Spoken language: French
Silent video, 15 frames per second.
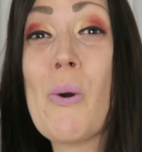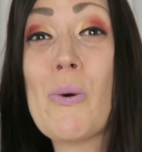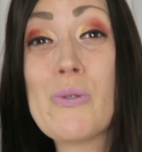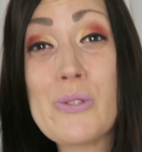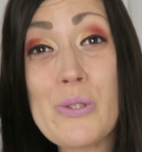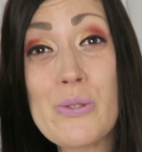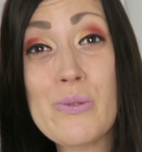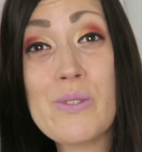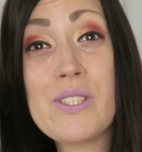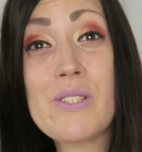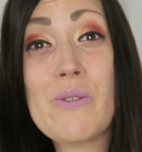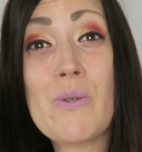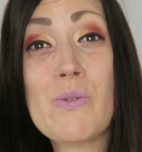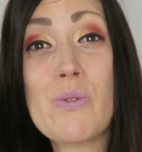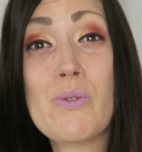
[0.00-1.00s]

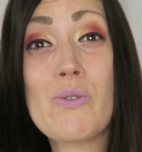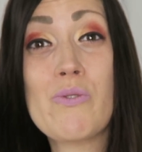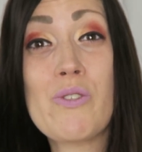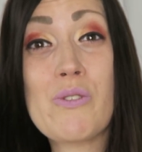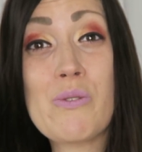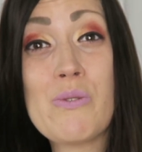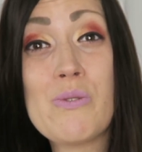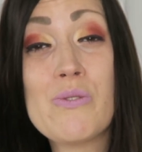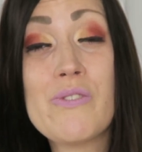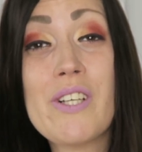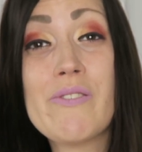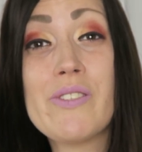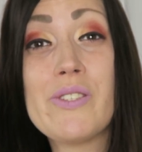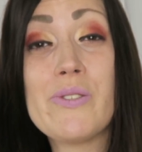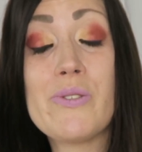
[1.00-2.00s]
Aujourd'hui, on se retrouve dans une
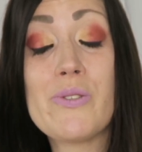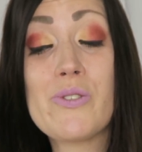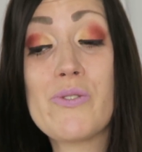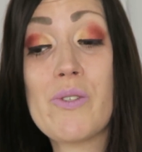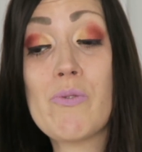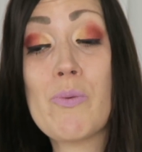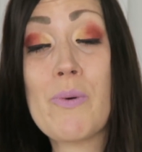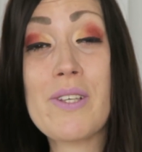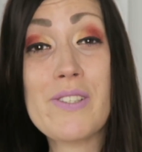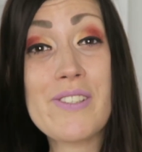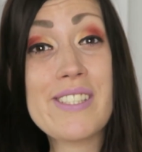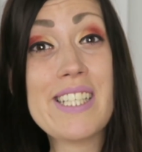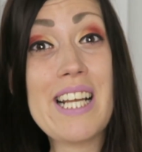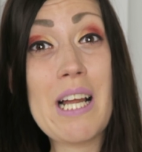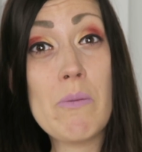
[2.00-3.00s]
nouvelle vidéo. Je vais vous
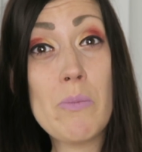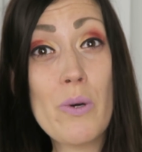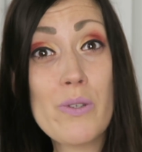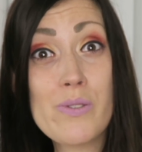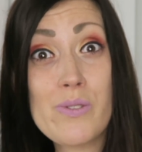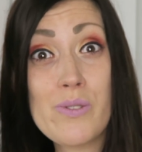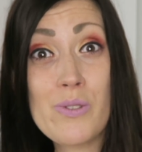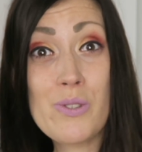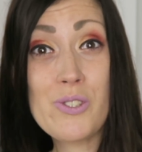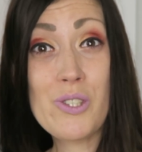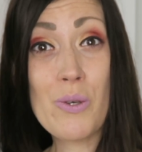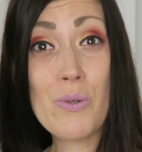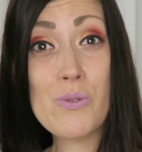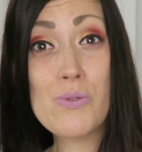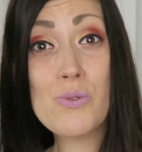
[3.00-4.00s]
présenter la box que
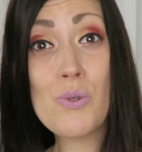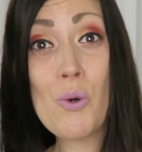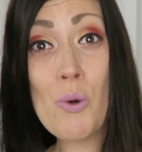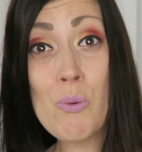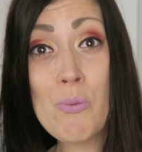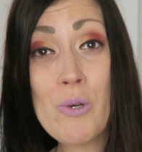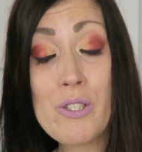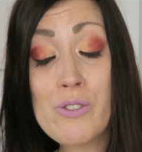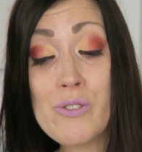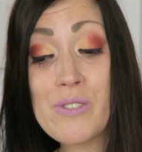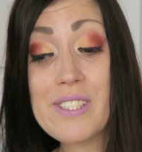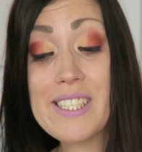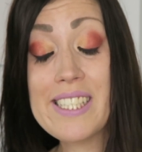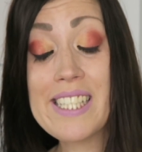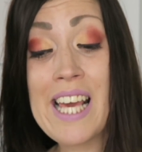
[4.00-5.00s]
j'ai reçue au mois de
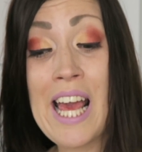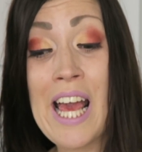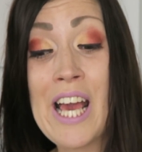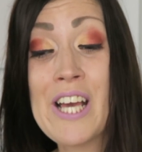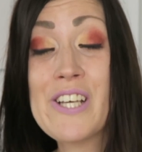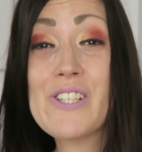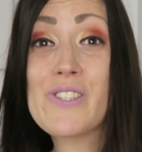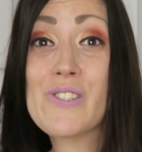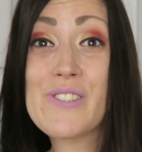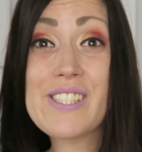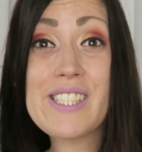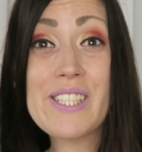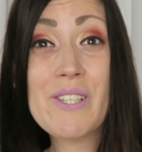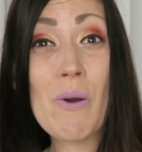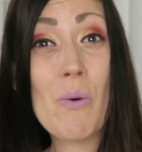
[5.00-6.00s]
juillet. Je
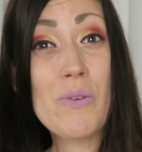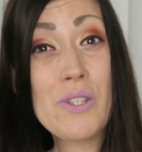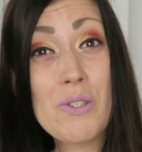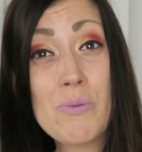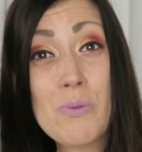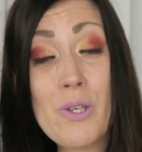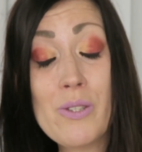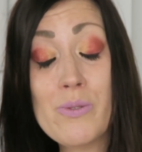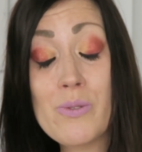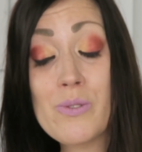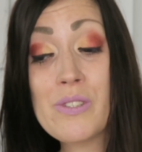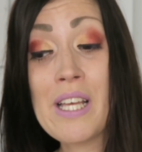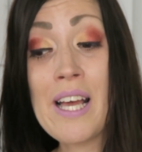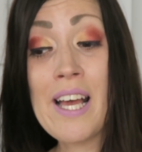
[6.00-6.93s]
sais, on est au mois d'août.